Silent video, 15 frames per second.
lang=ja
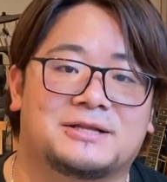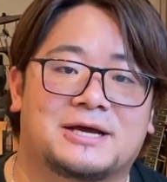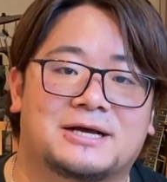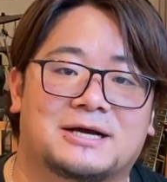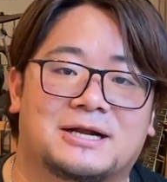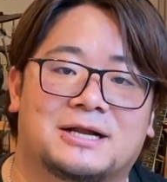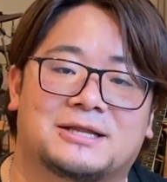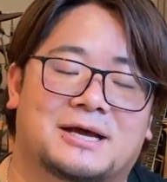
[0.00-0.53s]
いない
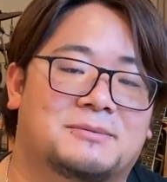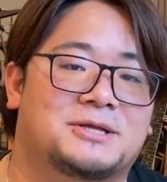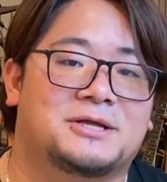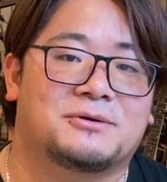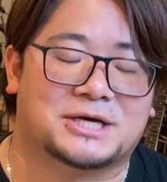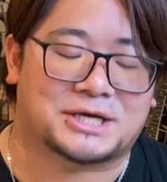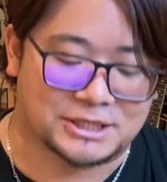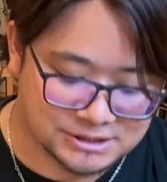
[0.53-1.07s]
からダメ
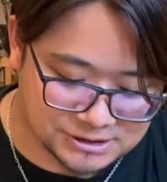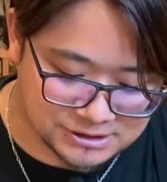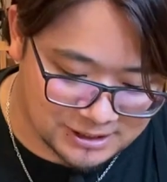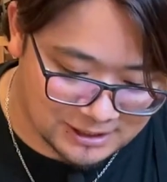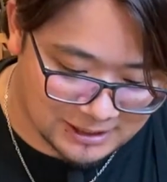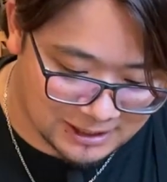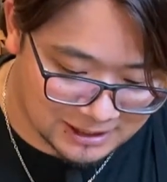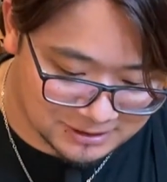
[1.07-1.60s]
では決し
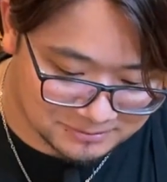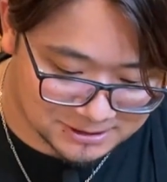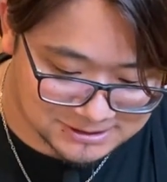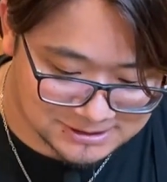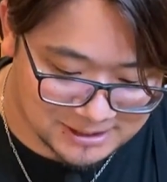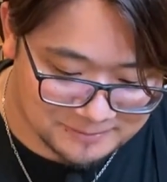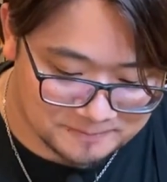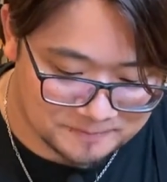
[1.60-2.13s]
てありま
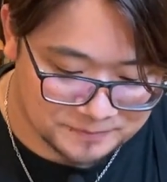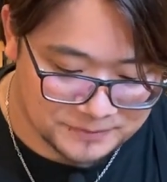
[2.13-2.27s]
せん